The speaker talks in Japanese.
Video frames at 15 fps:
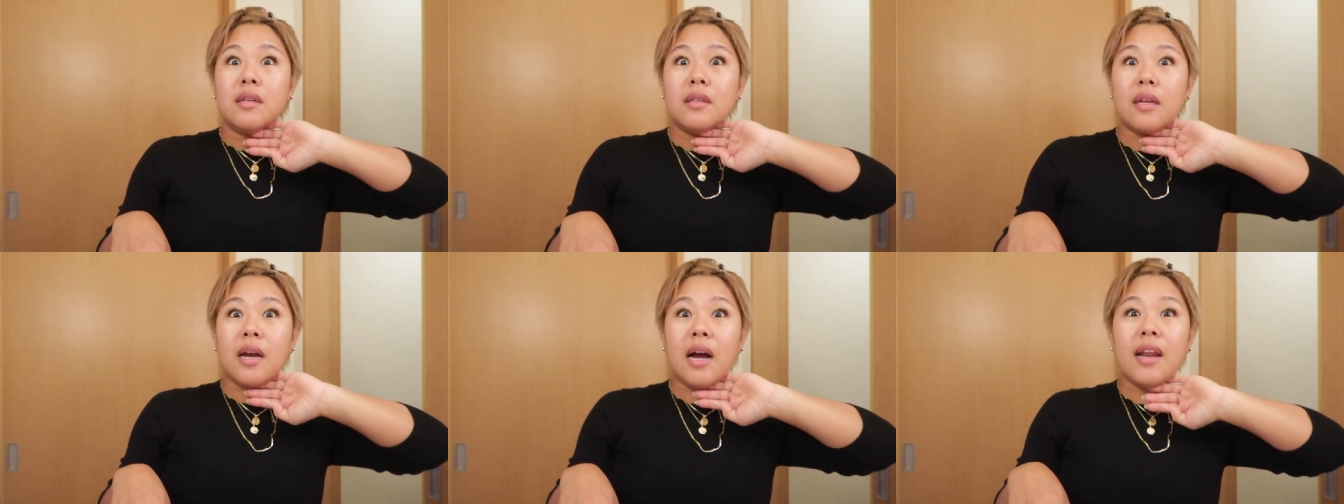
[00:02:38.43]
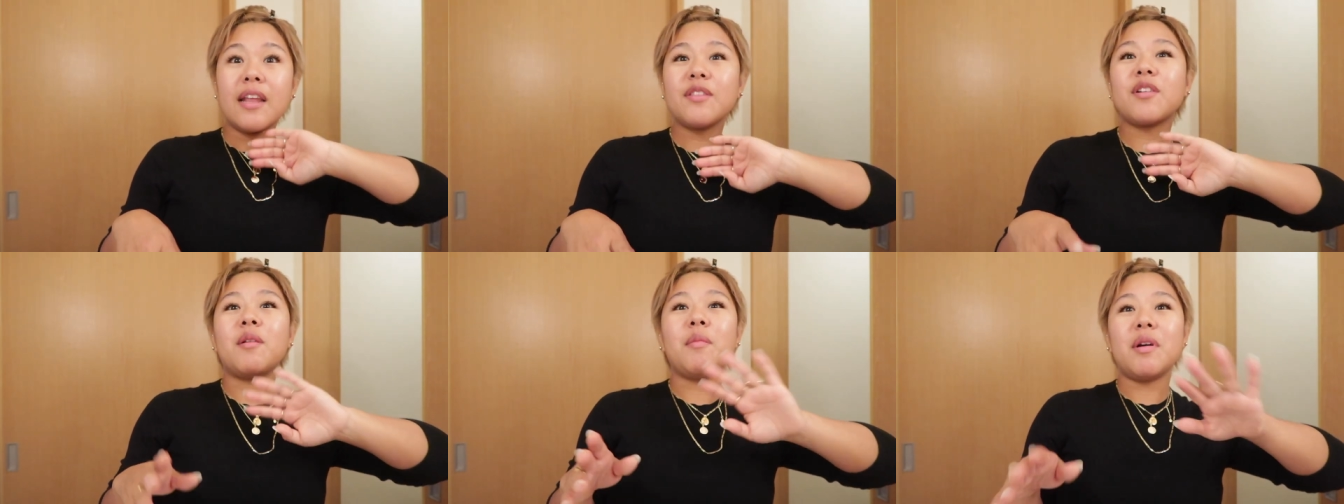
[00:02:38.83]
で
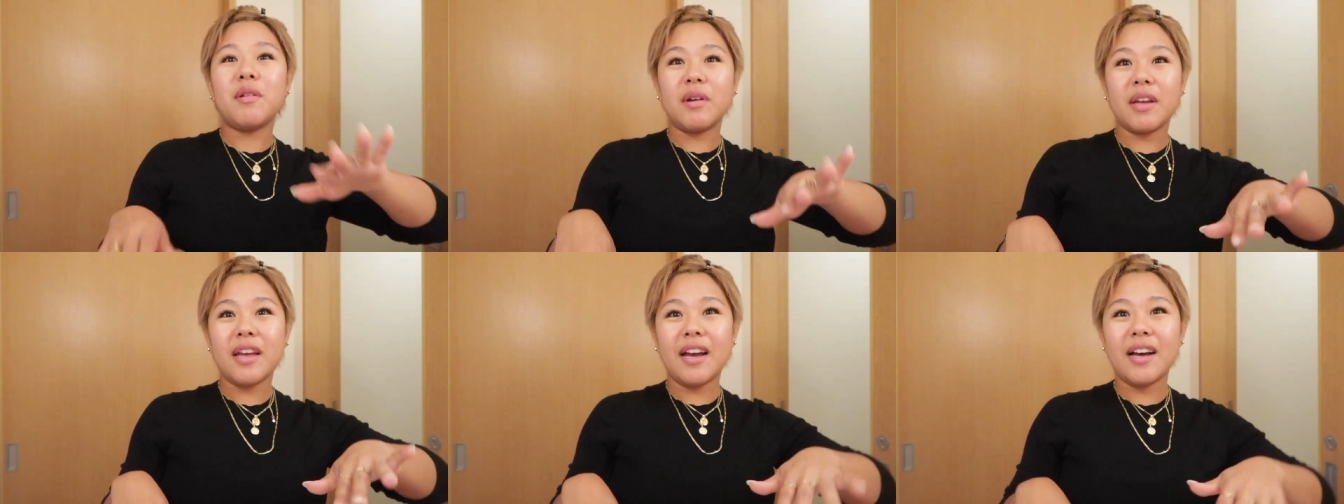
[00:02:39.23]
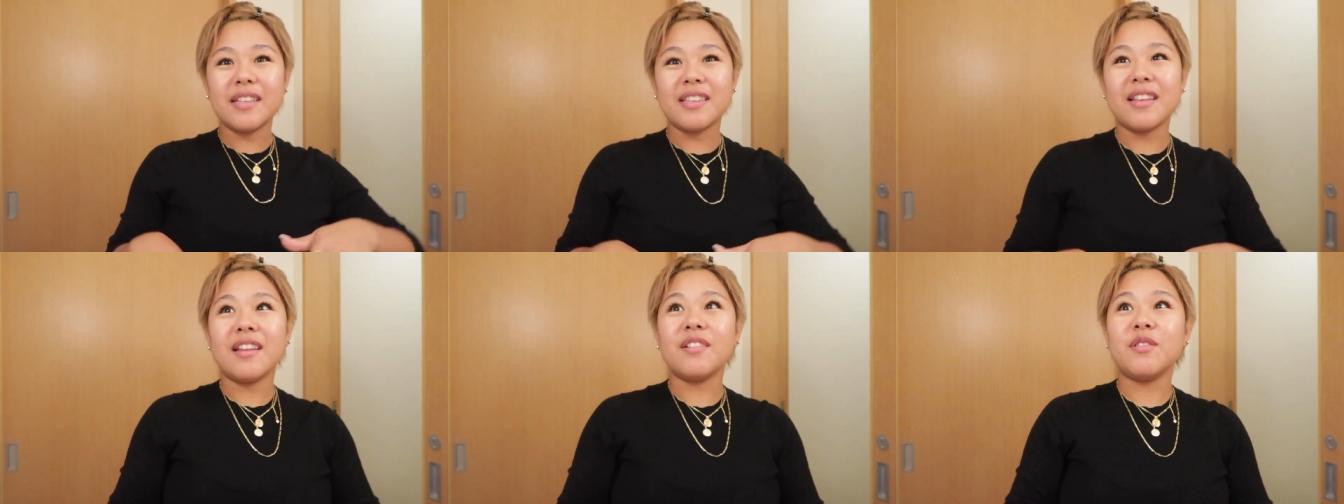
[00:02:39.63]
カレーとかもあるわけ
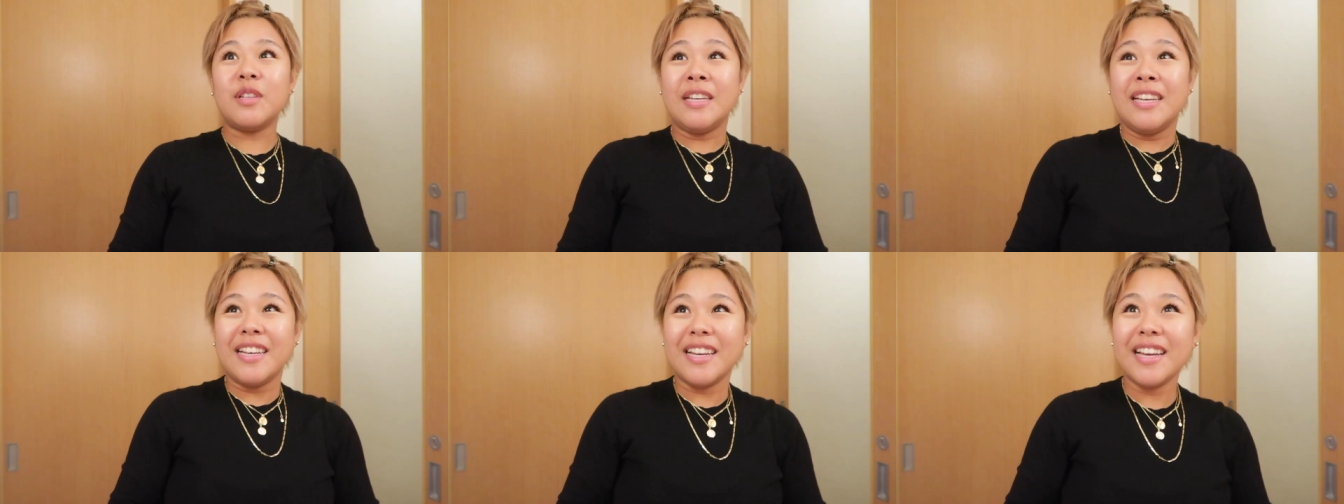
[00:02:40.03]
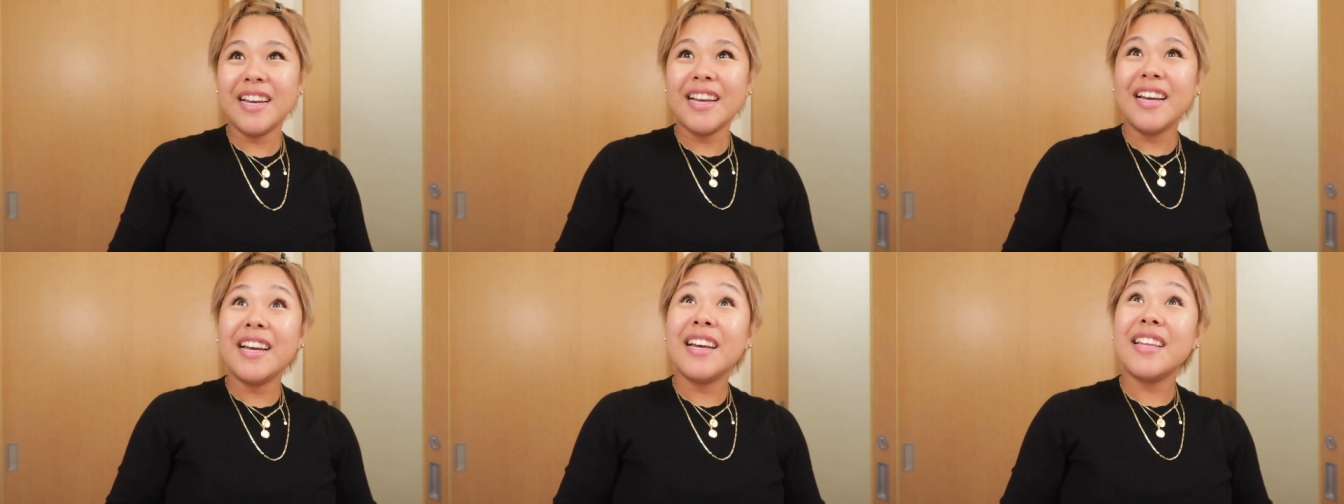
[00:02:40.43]
朝なのに
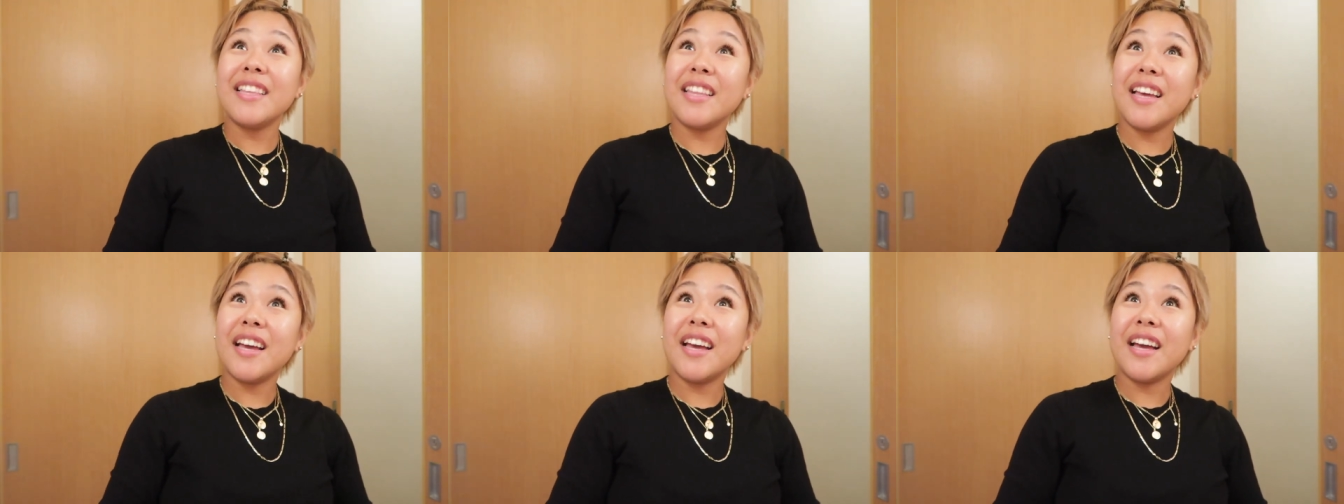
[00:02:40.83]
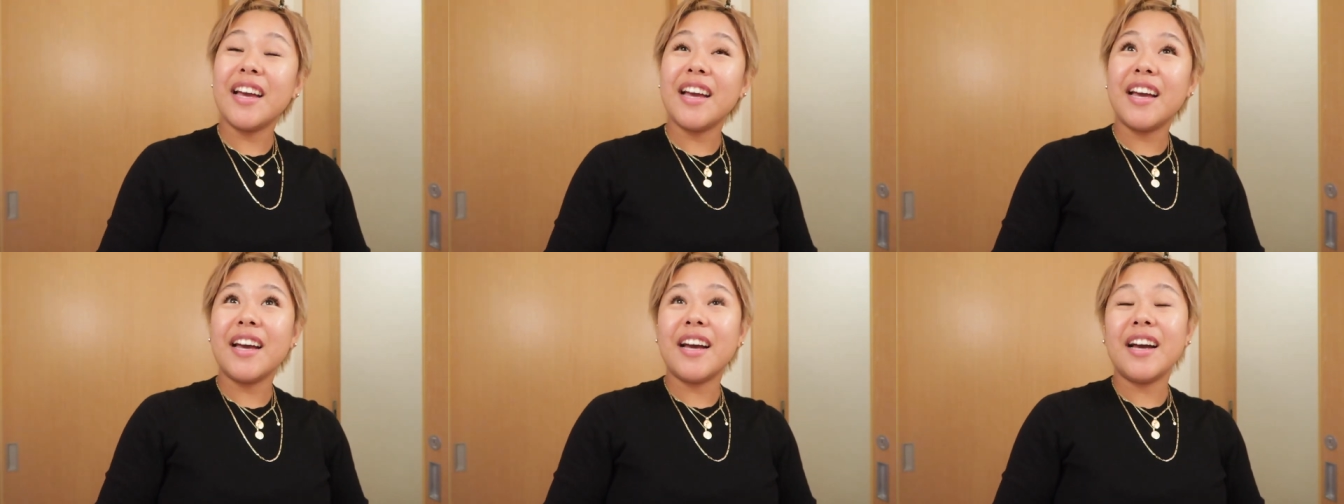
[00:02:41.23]

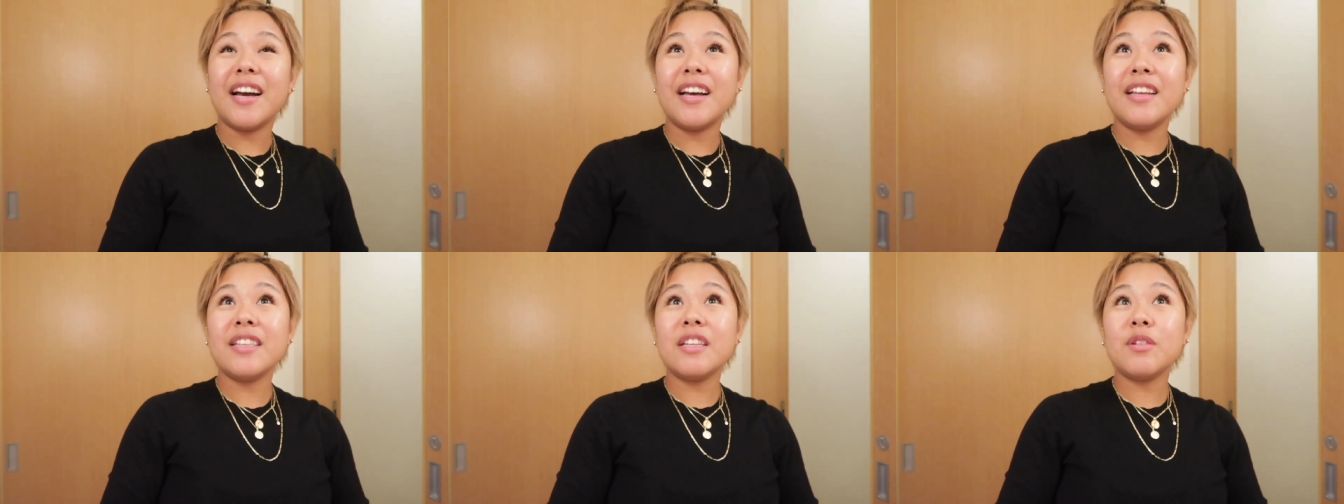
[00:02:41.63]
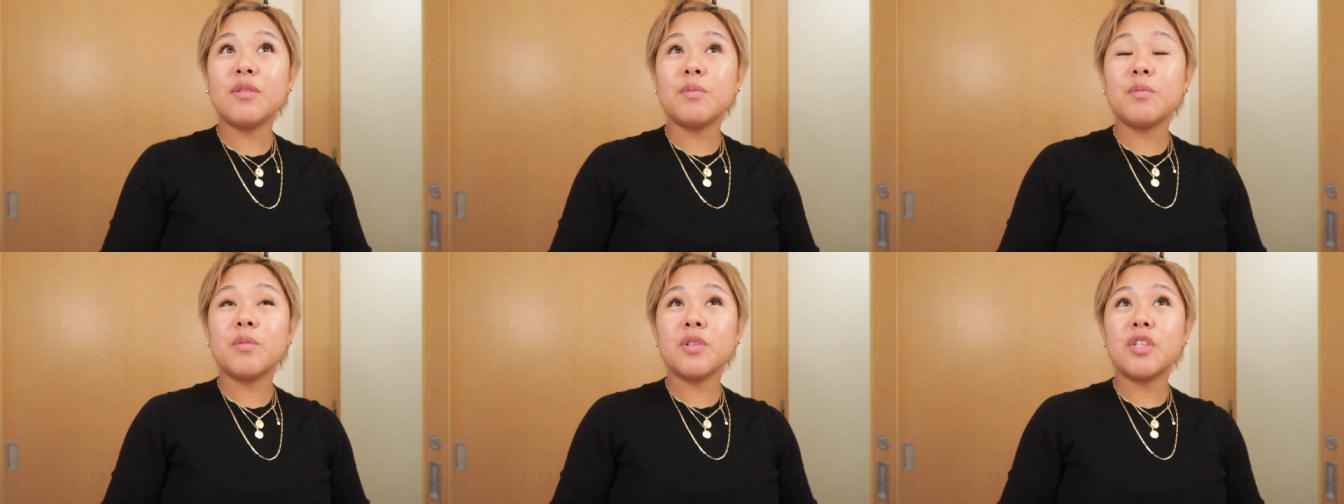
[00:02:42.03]
でで
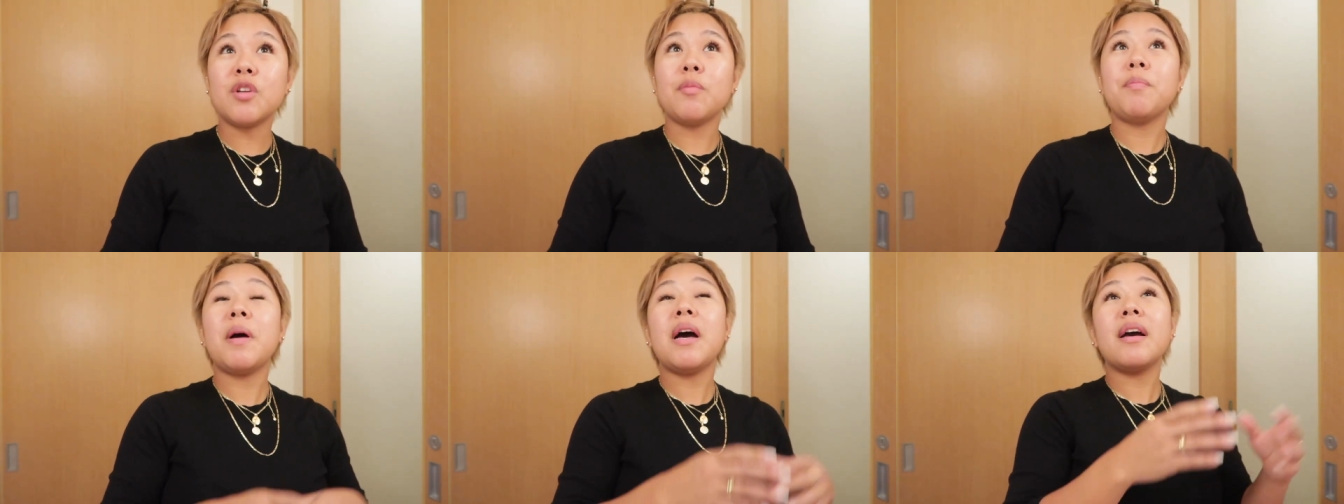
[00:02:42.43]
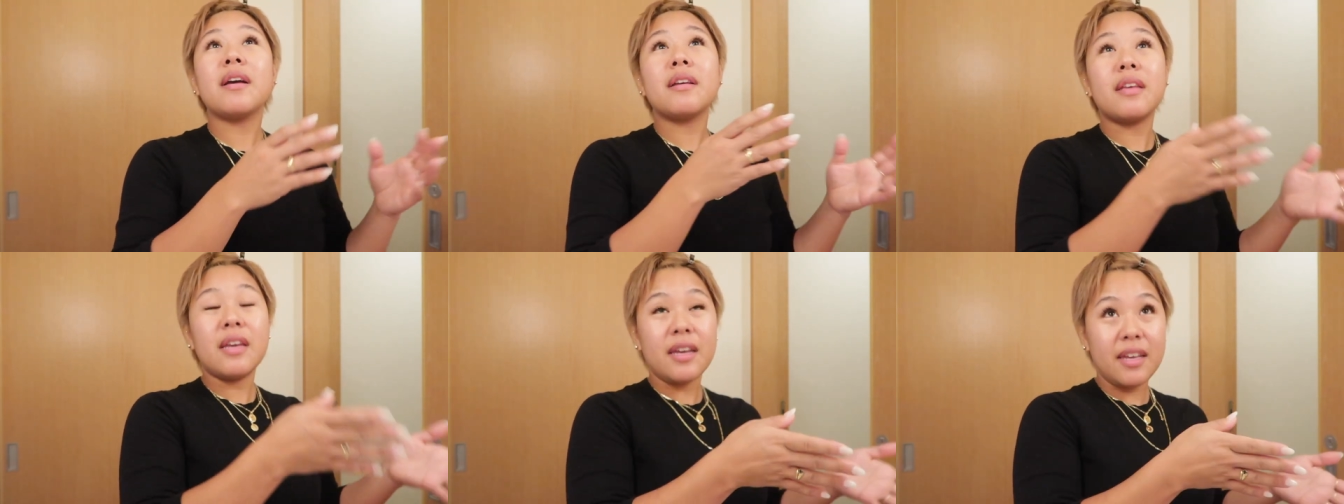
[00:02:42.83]
もちろん
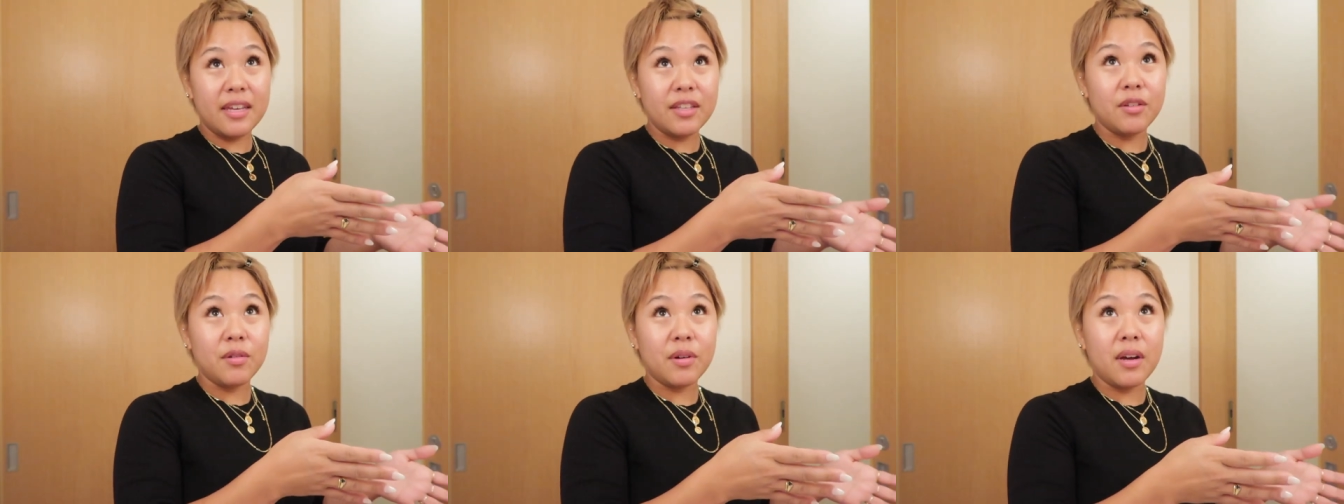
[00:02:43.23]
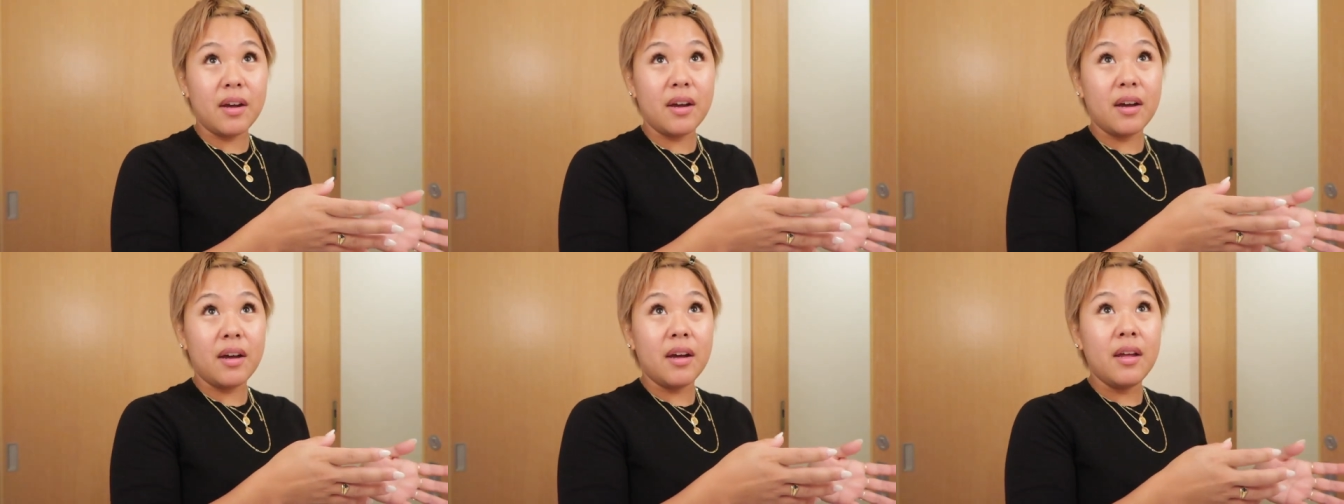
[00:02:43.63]
パンケーキと
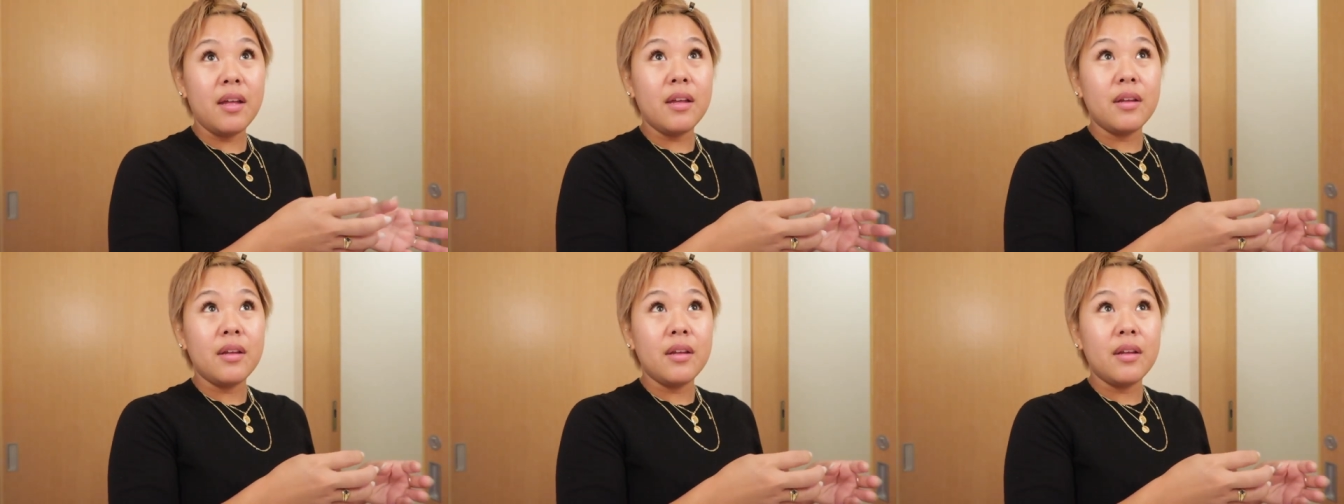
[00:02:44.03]
か